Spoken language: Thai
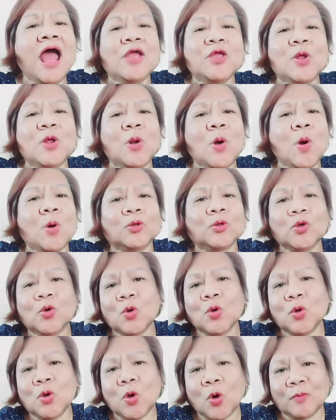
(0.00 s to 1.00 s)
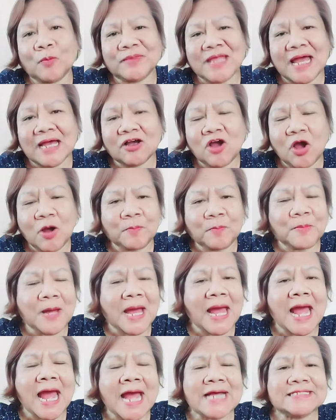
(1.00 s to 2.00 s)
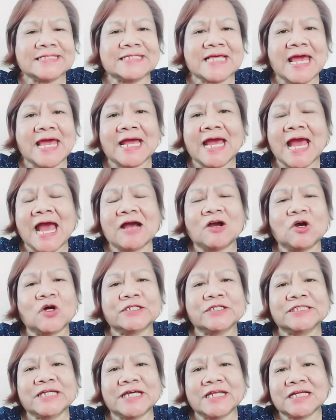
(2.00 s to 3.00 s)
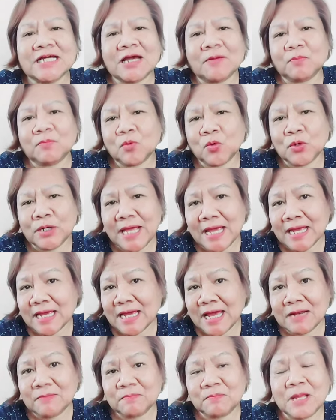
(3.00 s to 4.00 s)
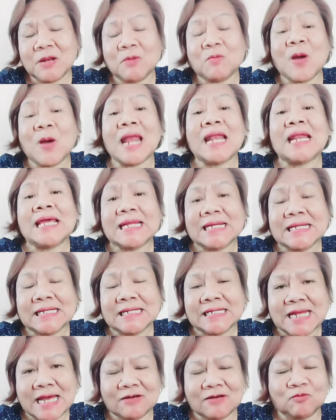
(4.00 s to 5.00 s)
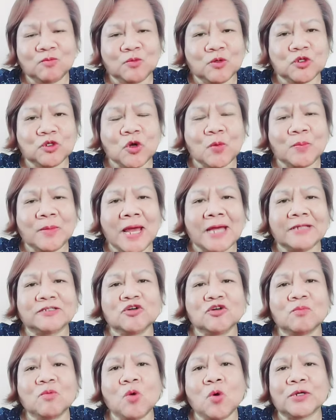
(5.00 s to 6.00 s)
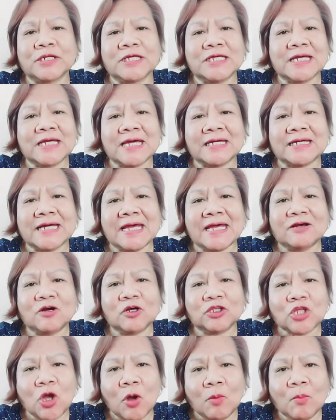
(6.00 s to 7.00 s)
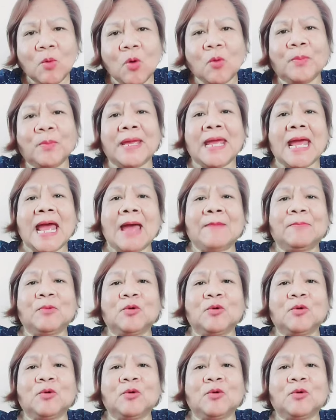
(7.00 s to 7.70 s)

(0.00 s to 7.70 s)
ยุโรปยุโรปต่างก็มาหาแสงหาคอนเทนต์กับหมูเด้งกันเป็นว่าเล่น นะคุณผู้ชมนะชั่วโมงนี้ใครๆก็ต้องมุ่งไปหาห